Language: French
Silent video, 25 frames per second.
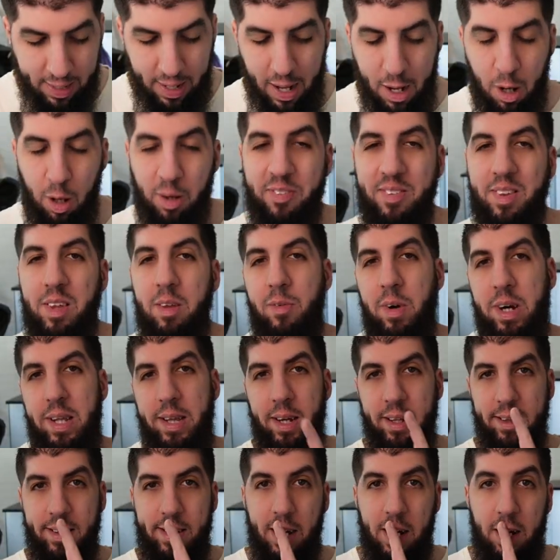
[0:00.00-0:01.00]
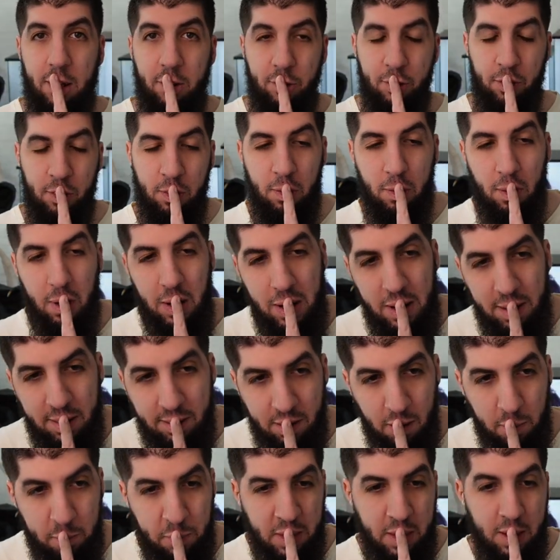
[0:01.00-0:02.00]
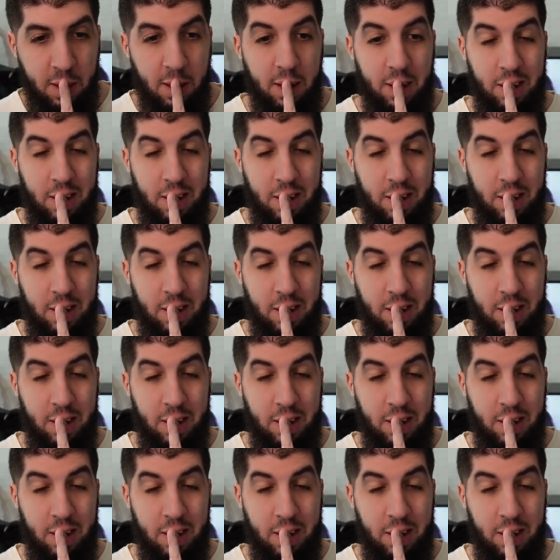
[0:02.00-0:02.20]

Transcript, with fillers: Alors ce qui va être intéressant les amis,